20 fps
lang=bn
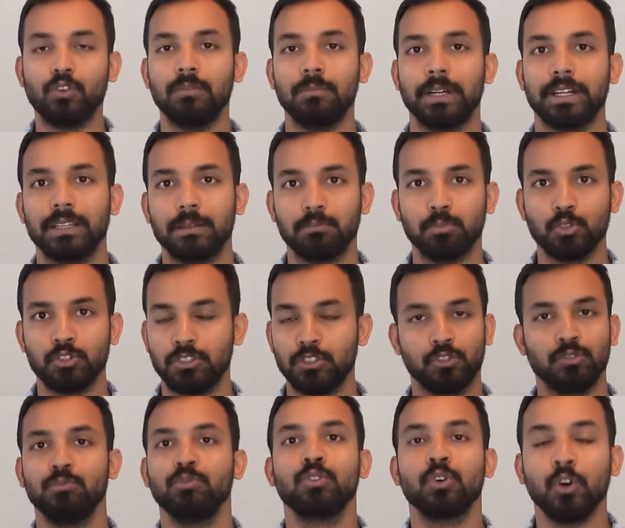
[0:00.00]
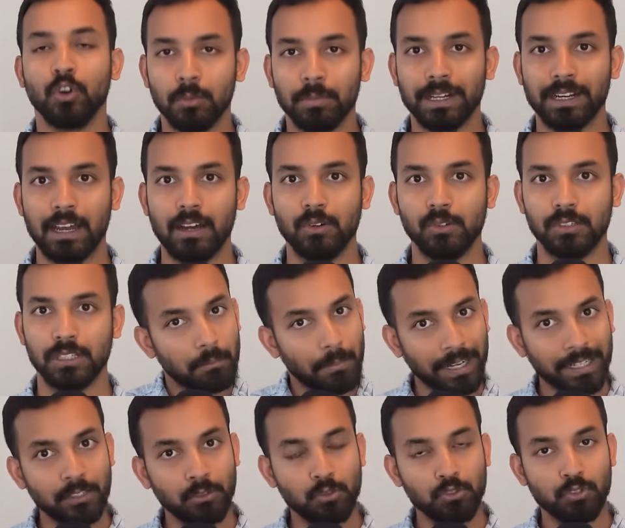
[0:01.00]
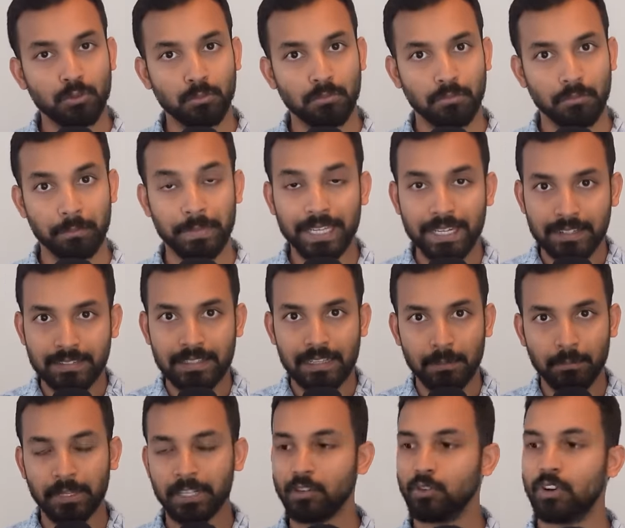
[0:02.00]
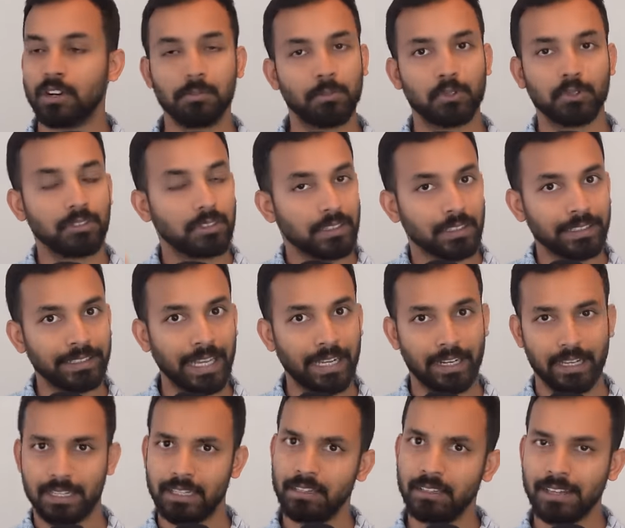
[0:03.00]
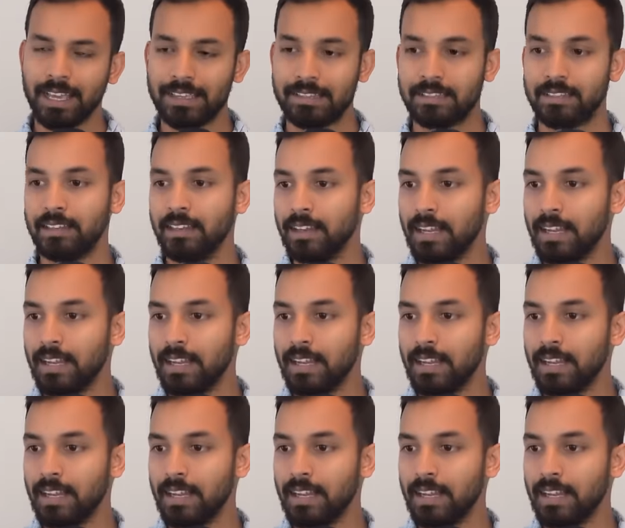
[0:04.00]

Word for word: মানে পরিচিত মুখ হোক বা না হোক বাকি দুজন বিগার সেলিব্রিটি হওয়ার পরও দেয় নাই নাইস